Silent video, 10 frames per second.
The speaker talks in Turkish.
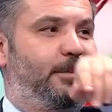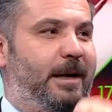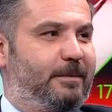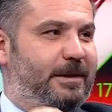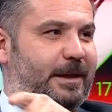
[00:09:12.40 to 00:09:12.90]

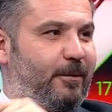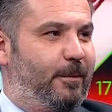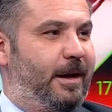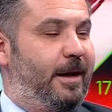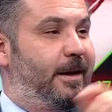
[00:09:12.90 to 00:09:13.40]
bakmış
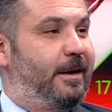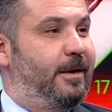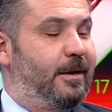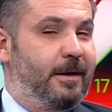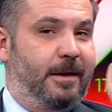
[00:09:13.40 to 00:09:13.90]
savunmaya.
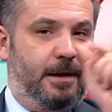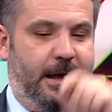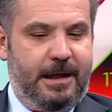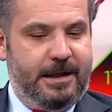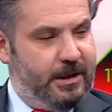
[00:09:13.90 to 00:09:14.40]

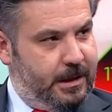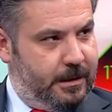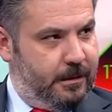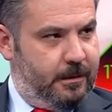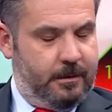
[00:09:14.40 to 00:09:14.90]
Kaleci,
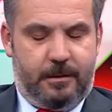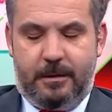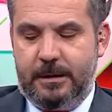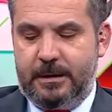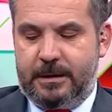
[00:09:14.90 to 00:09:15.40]

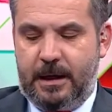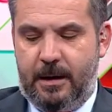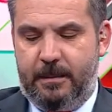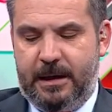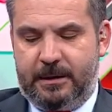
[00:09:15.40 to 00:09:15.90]

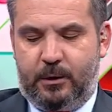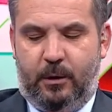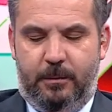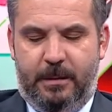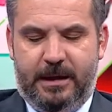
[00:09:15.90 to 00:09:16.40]
sağ bek,
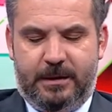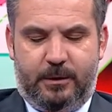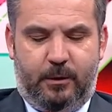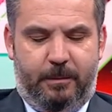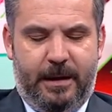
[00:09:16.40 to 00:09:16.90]
sol bek,
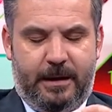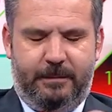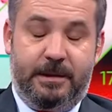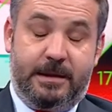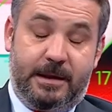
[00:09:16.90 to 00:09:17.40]
stoper,
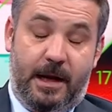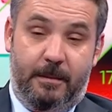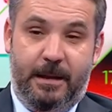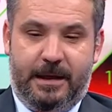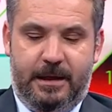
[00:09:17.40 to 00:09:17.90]

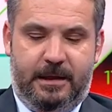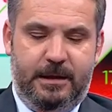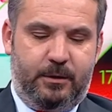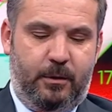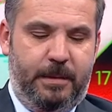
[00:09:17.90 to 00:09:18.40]
sağ bek, iki
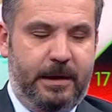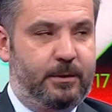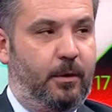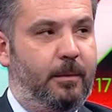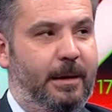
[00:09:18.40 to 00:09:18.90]
stoper,
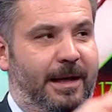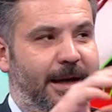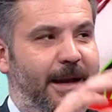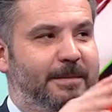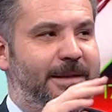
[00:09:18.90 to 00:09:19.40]
sol bek
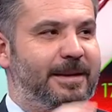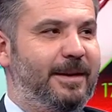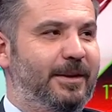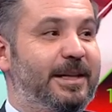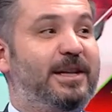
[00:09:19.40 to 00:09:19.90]
hepsinin
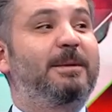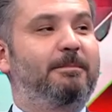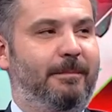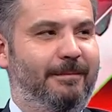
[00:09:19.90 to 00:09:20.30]
adı kim?